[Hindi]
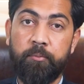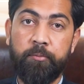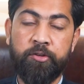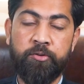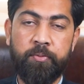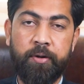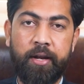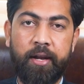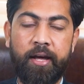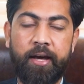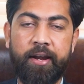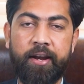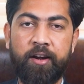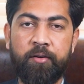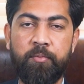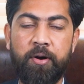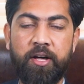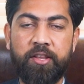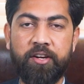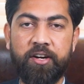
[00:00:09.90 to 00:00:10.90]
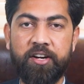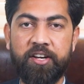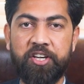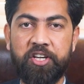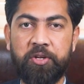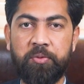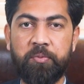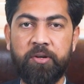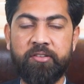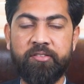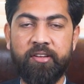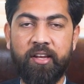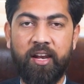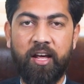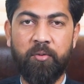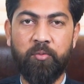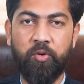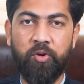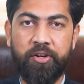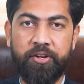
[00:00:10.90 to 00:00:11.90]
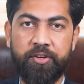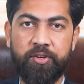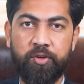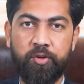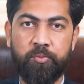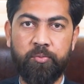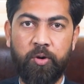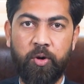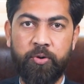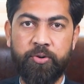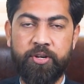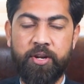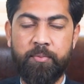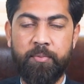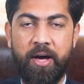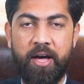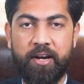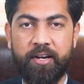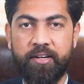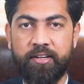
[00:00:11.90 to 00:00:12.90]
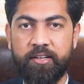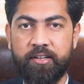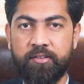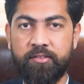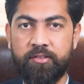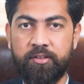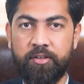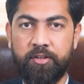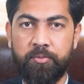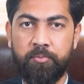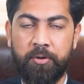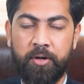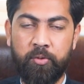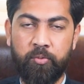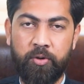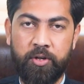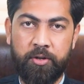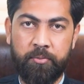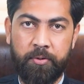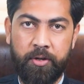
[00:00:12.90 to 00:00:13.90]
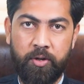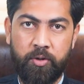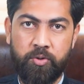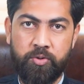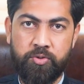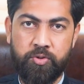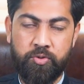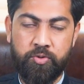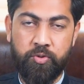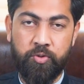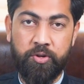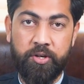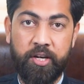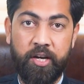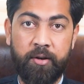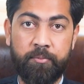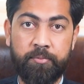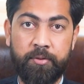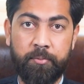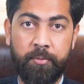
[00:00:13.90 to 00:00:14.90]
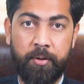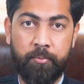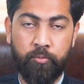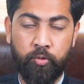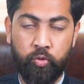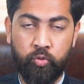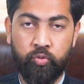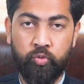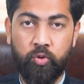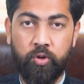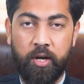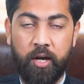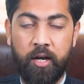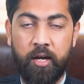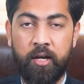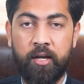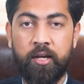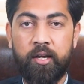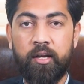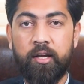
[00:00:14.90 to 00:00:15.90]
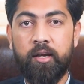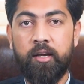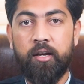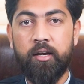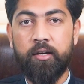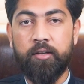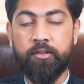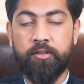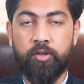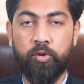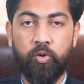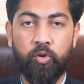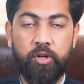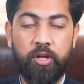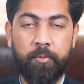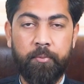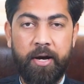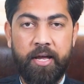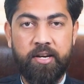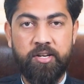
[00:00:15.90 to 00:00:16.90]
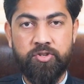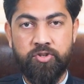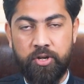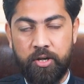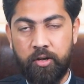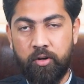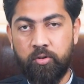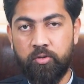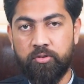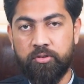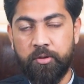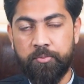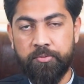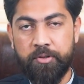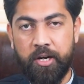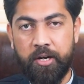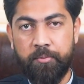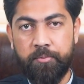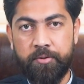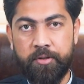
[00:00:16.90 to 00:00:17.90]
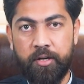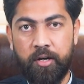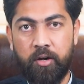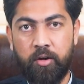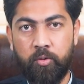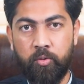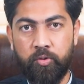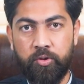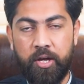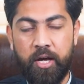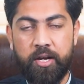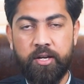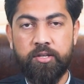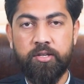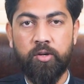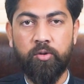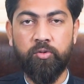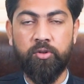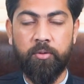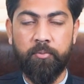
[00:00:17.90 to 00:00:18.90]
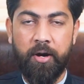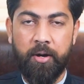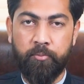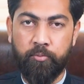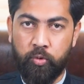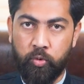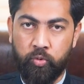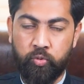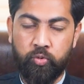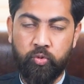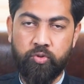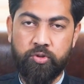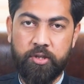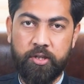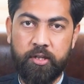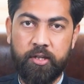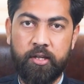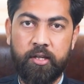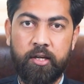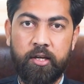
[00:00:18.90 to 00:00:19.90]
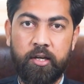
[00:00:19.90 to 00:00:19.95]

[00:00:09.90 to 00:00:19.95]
बसमान रहीम अल्लाम ऑक्टा मार्केटिंग से मैं हूं अली बलोच और शुक्रिया आप तमाम दोस्तों का जिन्होंने हमारे चैनल को सब्सक्राइब किया और गुजारिश है उन तमाम दोस्तों से